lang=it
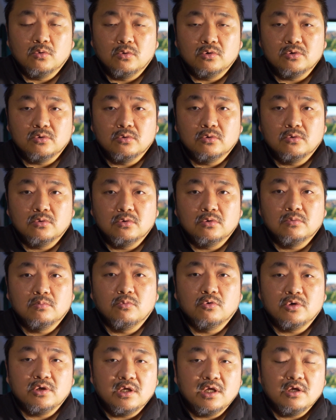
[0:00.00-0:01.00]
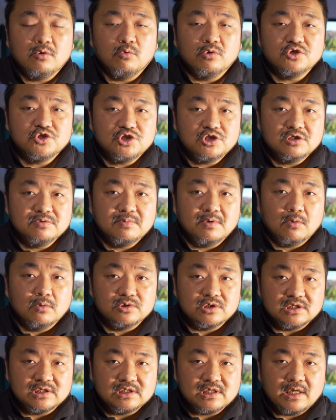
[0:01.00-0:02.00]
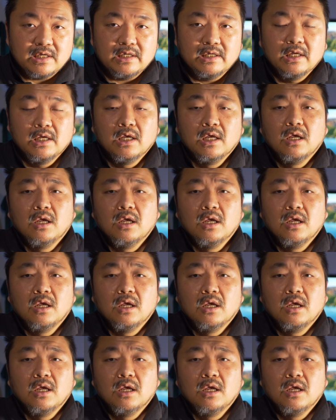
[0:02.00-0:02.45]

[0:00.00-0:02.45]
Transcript: o Moriei Ueshiba o Sensei.